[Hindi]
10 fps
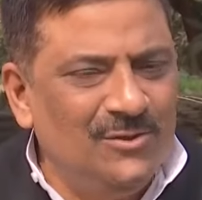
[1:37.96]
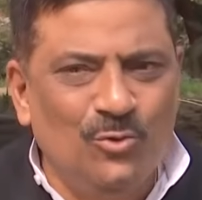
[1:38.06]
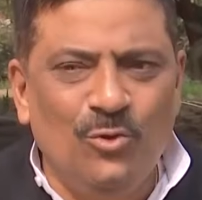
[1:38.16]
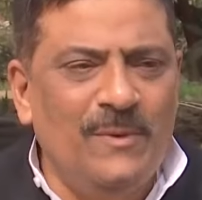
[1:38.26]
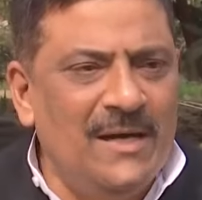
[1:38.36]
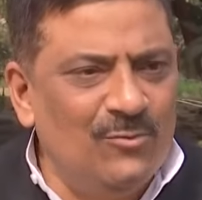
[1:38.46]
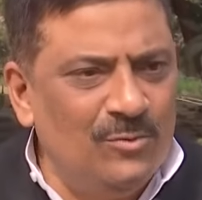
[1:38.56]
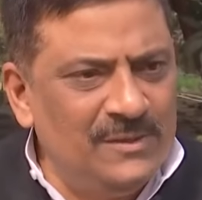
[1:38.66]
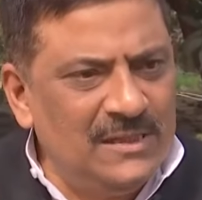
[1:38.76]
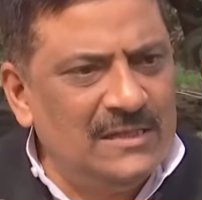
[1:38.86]
दो बार
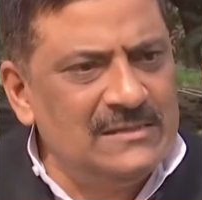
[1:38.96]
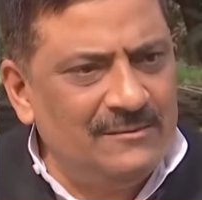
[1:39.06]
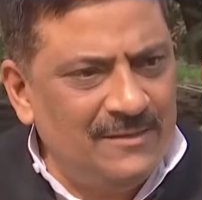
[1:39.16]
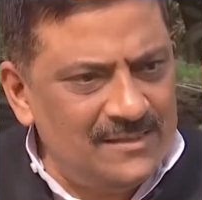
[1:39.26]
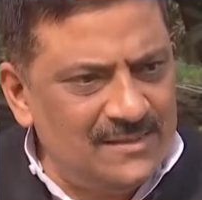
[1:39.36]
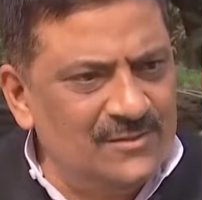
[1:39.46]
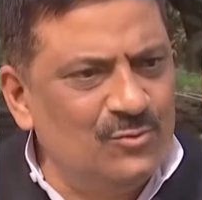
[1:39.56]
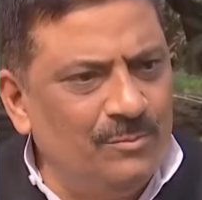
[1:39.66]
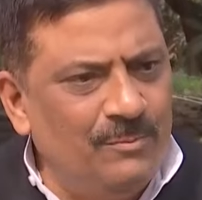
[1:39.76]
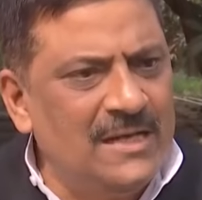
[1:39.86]
वो विधानसभा से
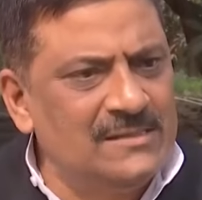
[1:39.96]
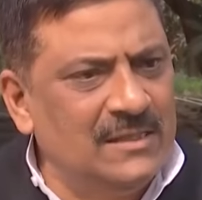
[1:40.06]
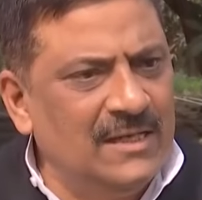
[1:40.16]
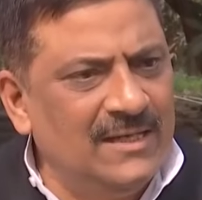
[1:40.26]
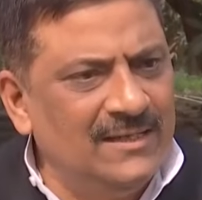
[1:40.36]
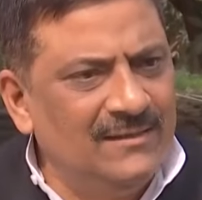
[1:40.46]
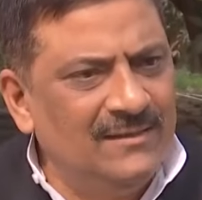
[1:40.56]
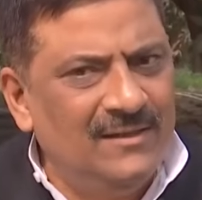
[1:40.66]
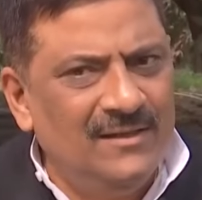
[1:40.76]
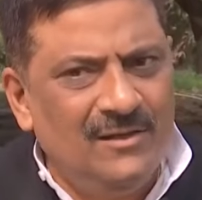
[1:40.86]
इसको पास कराए
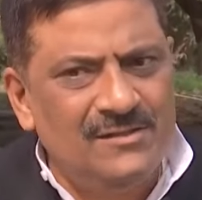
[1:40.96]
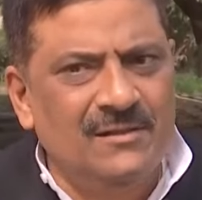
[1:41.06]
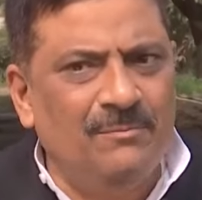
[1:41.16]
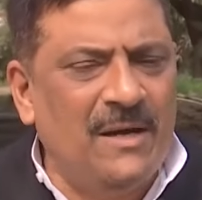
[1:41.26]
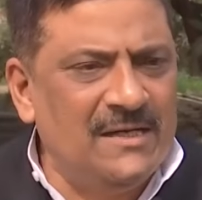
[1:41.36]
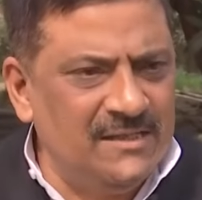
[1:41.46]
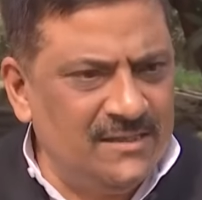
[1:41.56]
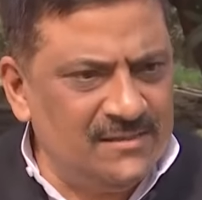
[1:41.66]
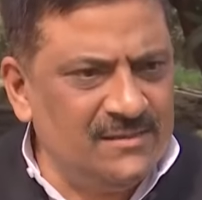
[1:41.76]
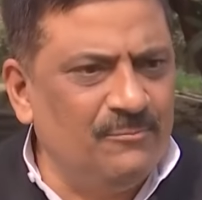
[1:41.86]
और सब पार्टी
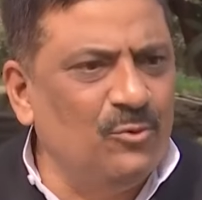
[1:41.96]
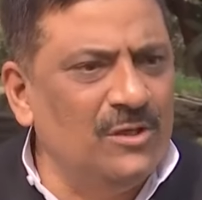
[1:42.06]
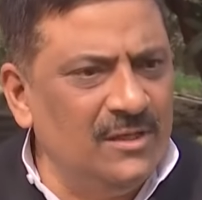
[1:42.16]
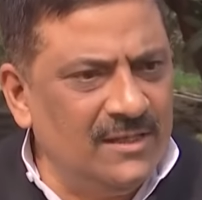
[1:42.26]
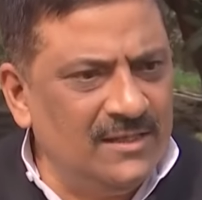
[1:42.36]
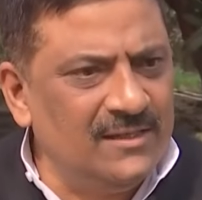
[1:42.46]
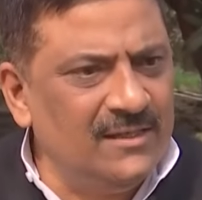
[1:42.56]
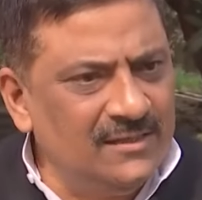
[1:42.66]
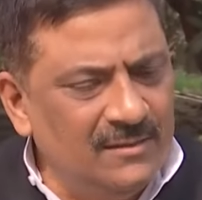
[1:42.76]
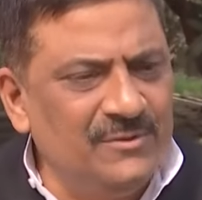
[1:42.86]
का सपोर्ट लेकर
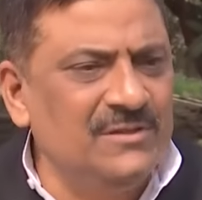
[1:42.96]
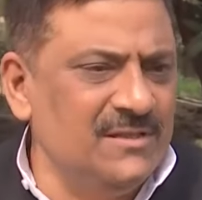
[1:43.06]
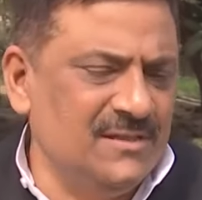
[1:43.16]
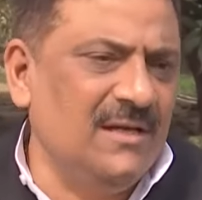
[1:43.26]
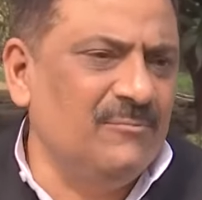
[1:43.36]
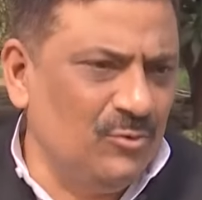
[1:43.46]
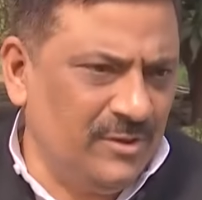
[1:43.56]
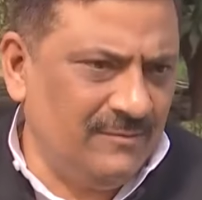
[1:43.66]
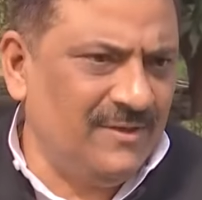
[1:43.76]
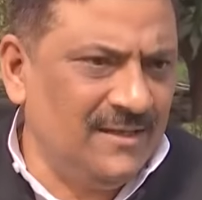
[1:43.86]
के तब इस काम को
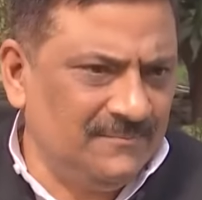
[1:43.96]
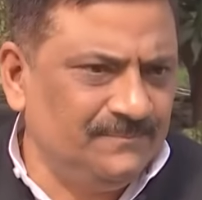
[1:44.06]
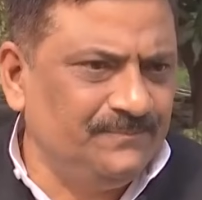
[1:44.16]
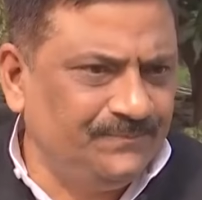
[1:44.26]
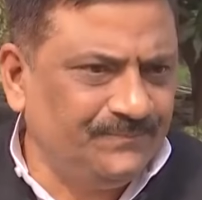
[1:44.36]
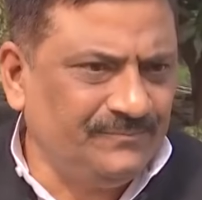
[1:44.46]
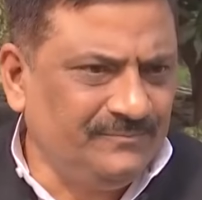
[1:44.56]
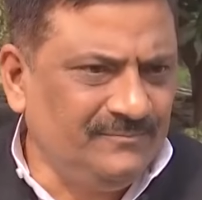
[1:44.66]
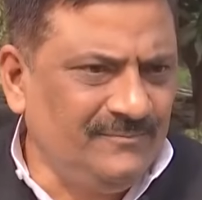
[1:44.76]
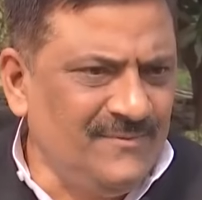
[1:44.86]
करवाए
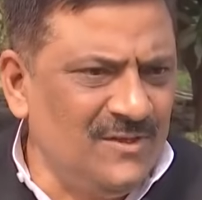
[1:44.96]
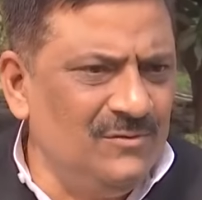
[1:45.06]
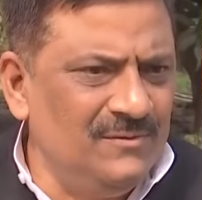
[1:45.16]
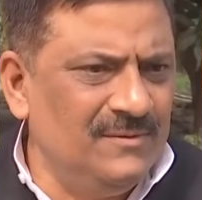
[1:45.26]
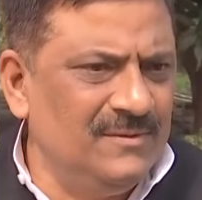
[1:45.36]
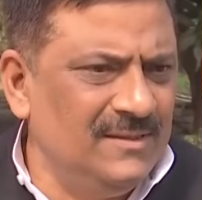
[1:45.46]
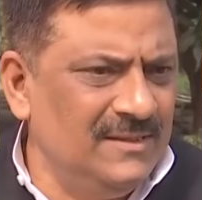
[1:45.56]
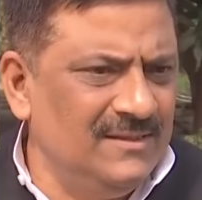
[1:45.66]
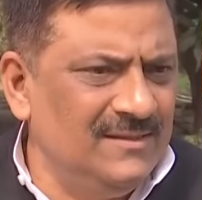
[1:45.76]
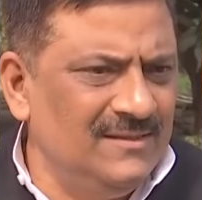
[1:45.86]
तो लगातार
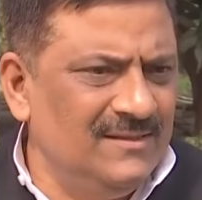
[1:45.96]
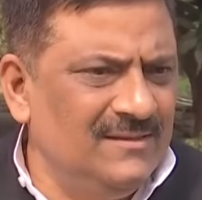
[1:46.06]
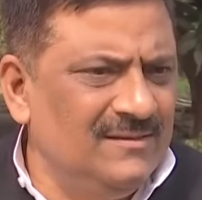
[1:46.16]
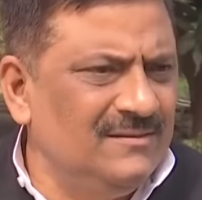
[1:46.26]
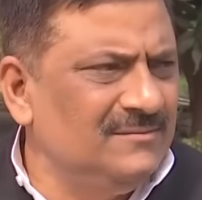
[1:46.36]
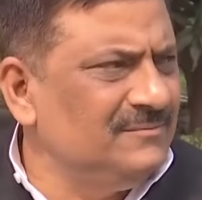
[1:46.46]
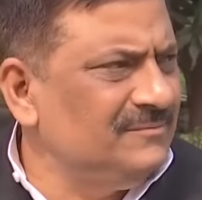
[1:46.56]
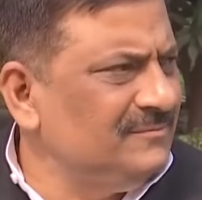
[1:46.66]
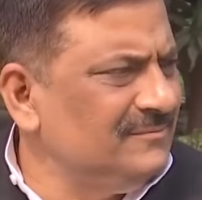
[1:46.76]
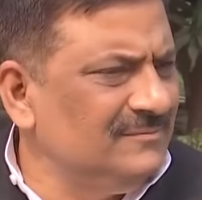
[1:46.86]
इस तरह की बातें
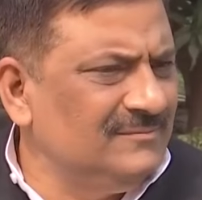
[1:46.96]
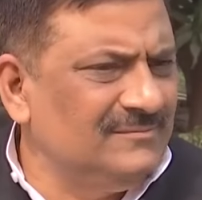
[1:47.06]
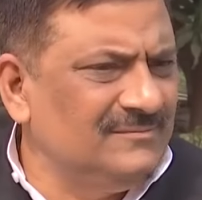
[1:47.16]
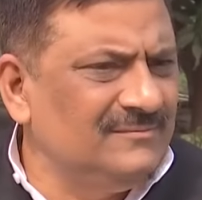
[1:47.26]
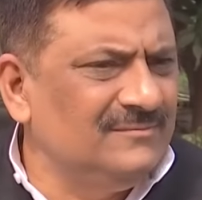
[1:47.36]
करते हैं